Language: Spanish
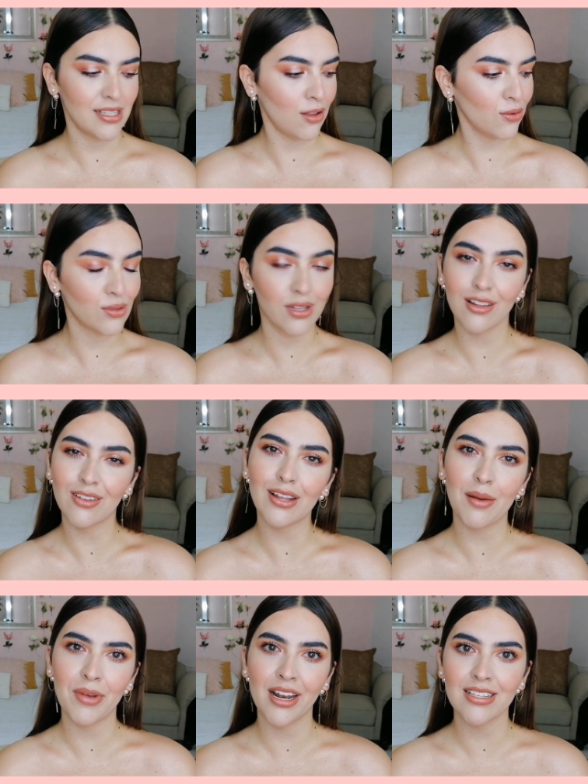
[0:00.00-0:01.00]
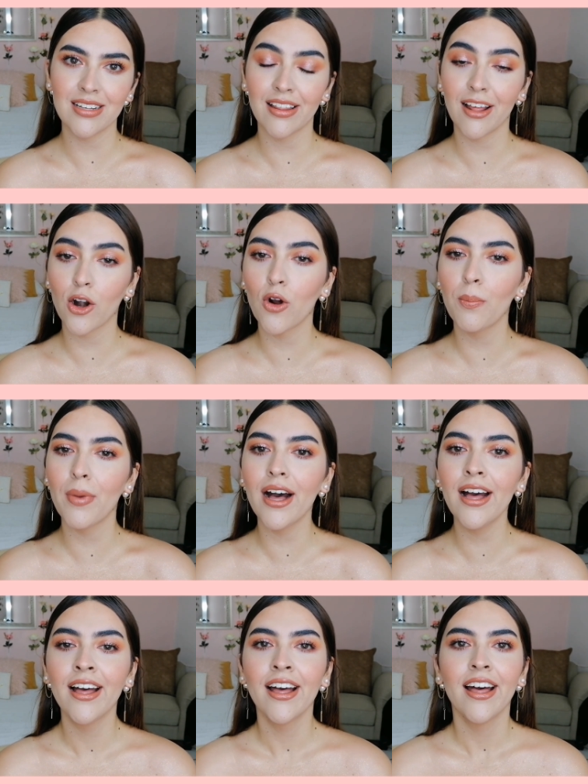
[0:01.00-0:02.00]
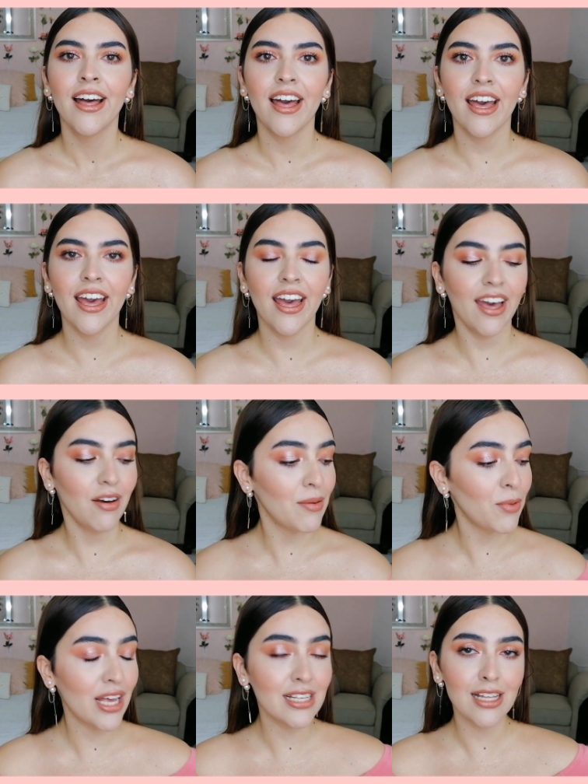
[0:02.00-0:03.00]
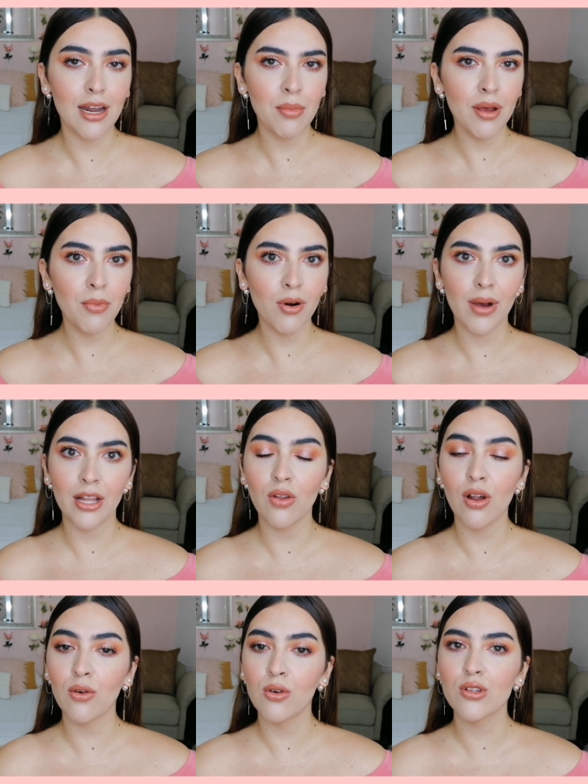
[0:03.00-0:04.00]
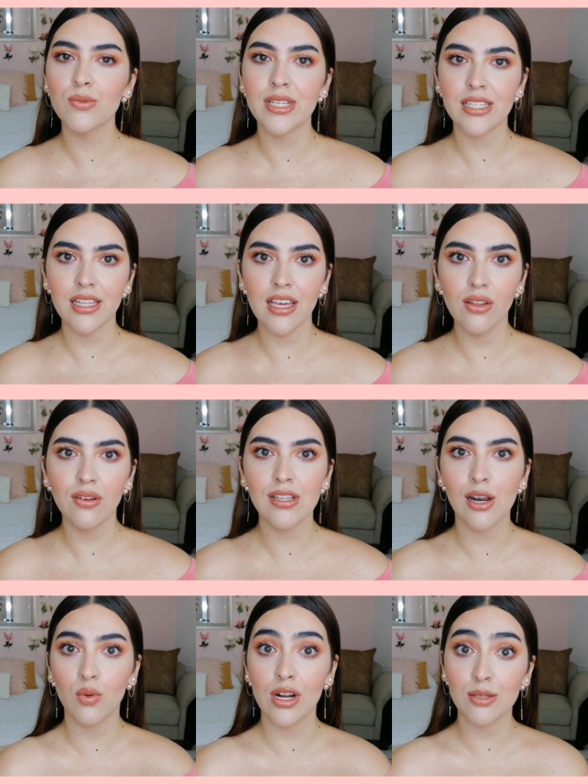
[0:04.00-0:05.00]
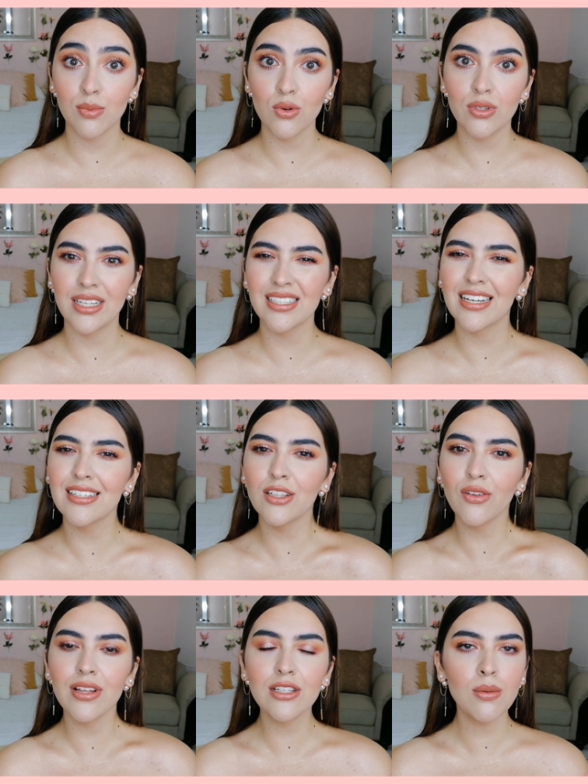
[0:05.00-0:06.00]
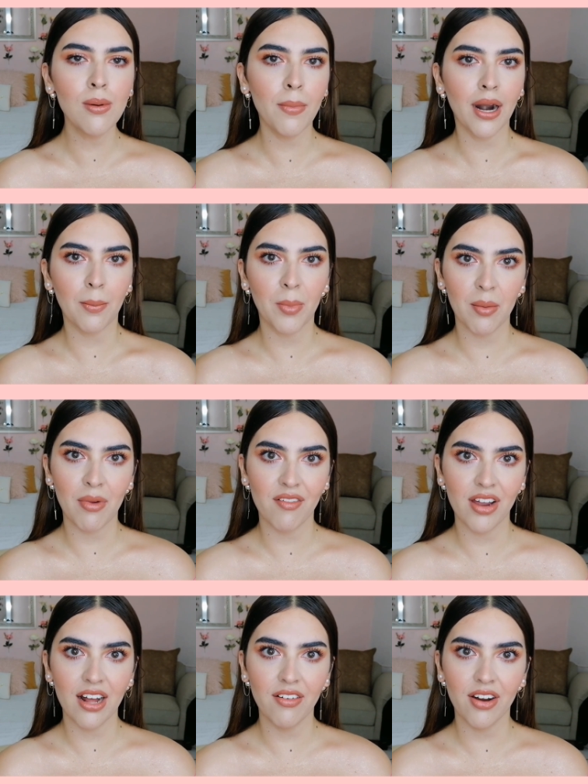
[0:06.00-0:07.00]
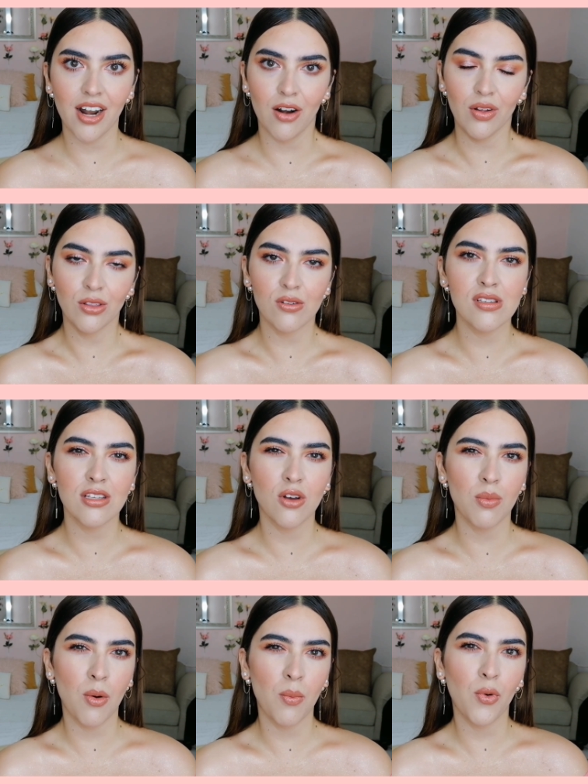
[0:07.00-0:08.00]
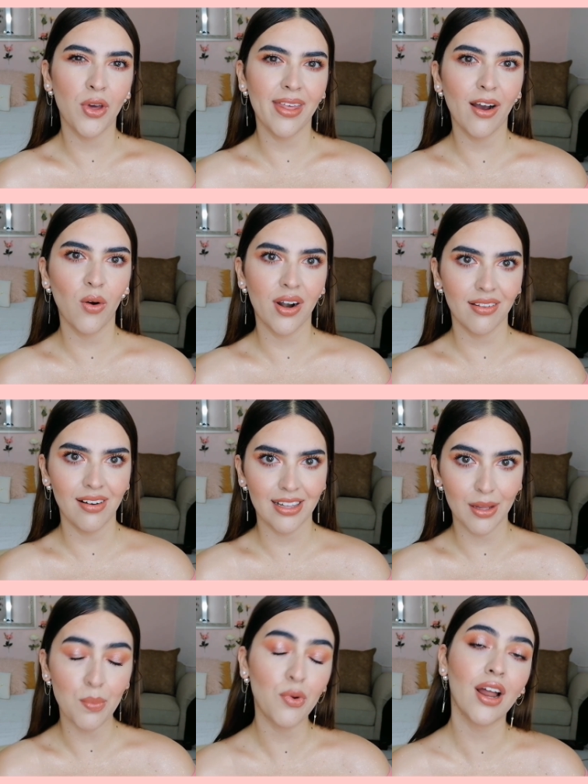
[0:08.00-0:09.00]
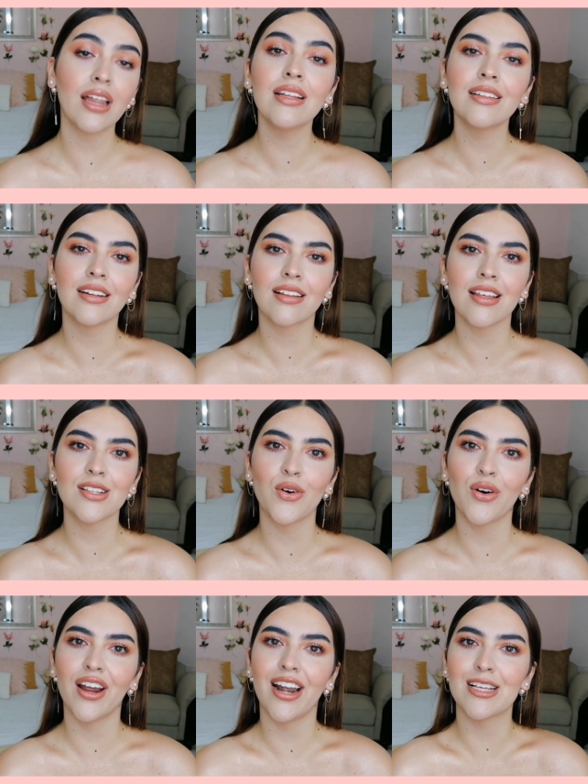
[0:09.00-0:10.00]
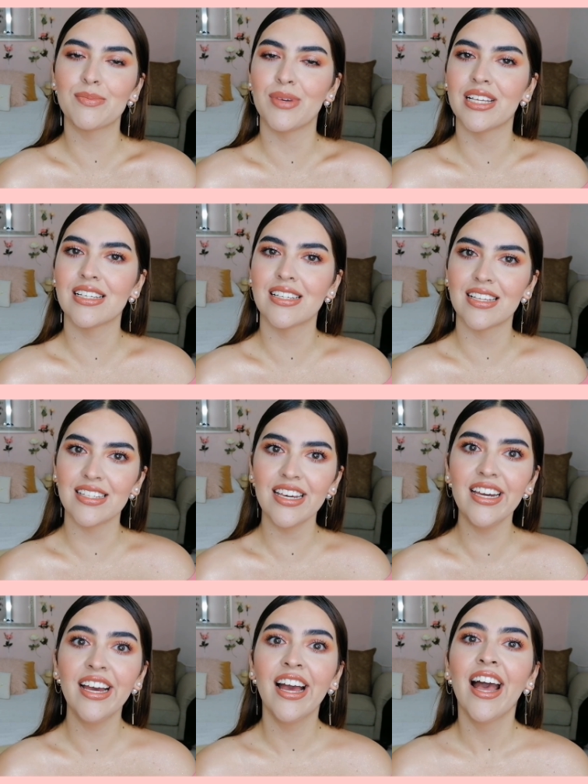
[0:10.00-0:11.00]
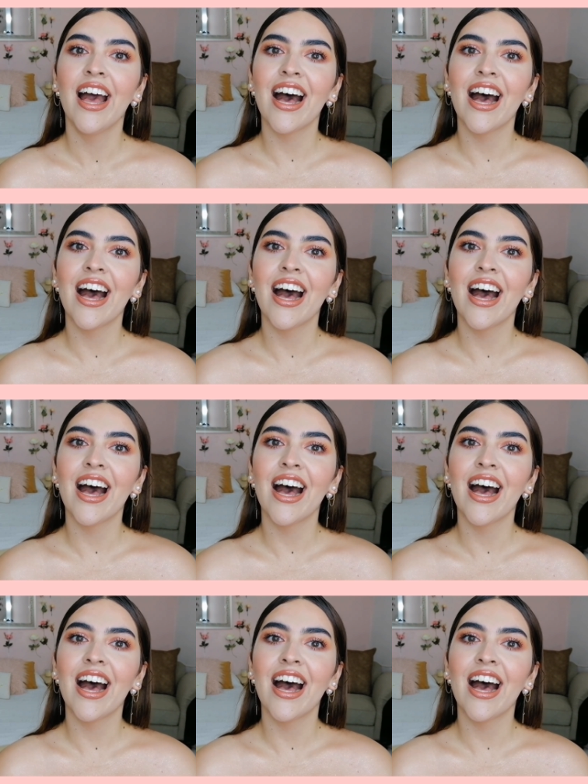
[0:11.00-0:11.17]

me ha estado gustando también hacer de ropa, eh, voy a estarme probando algunos vestidos, algunas blusas, casi todo es como para primavera, verano, entonces como muy de acuerdo en la temporada, traté de escoger las piezas así,